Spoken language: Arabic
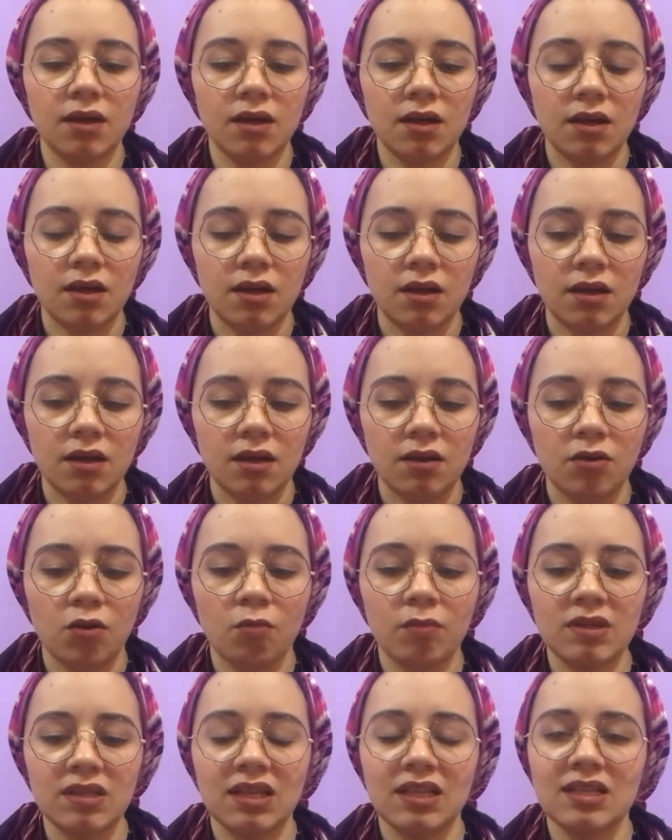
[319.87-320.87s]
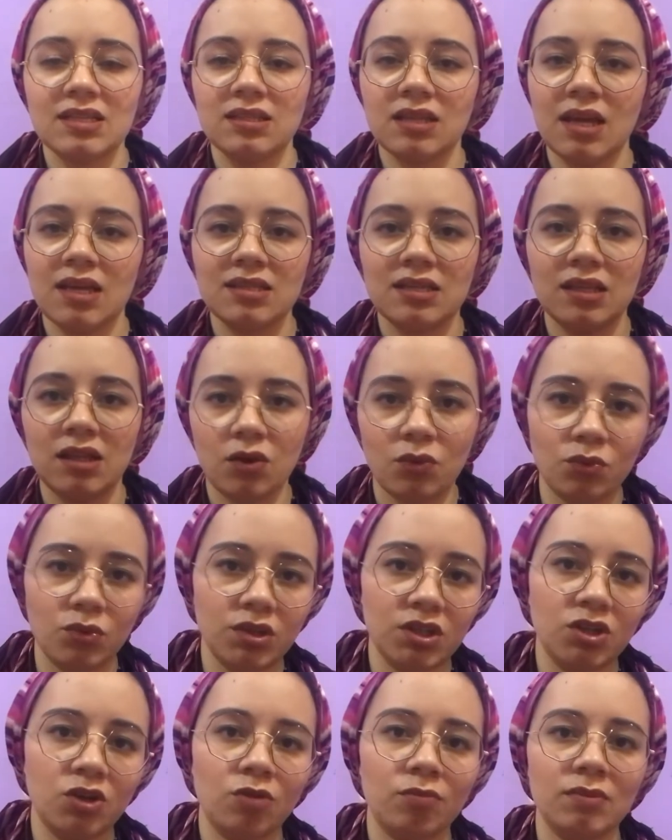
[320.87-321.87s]
آه، هما كده ازاي
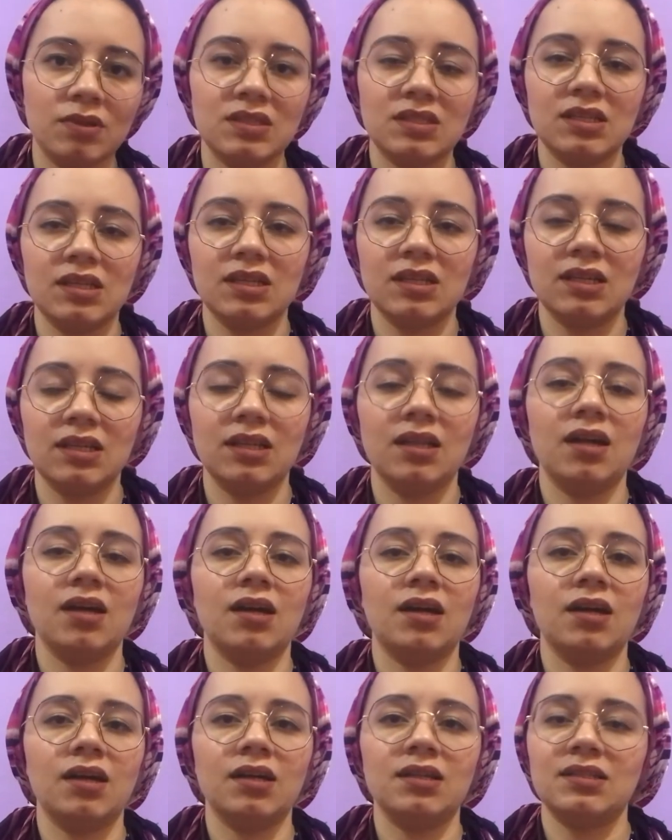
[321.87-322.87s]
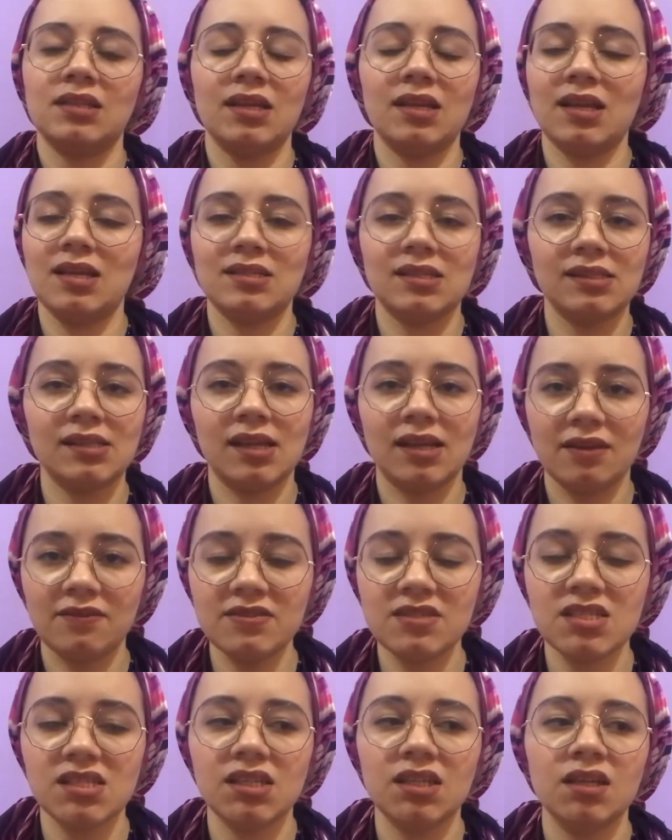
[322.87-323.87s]
هيصدقوني هما ازاي كده ازاي انا هصدق
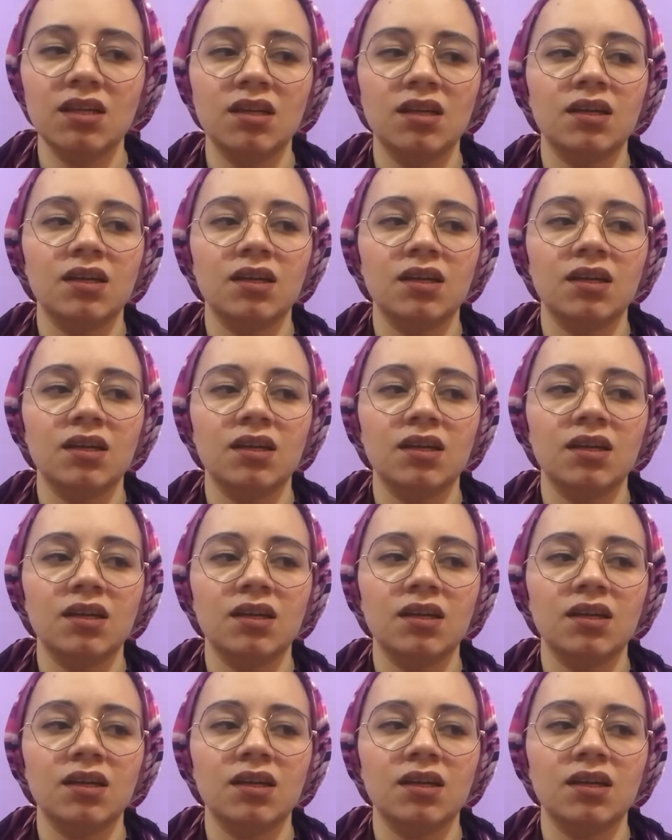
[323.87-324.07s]
نفسي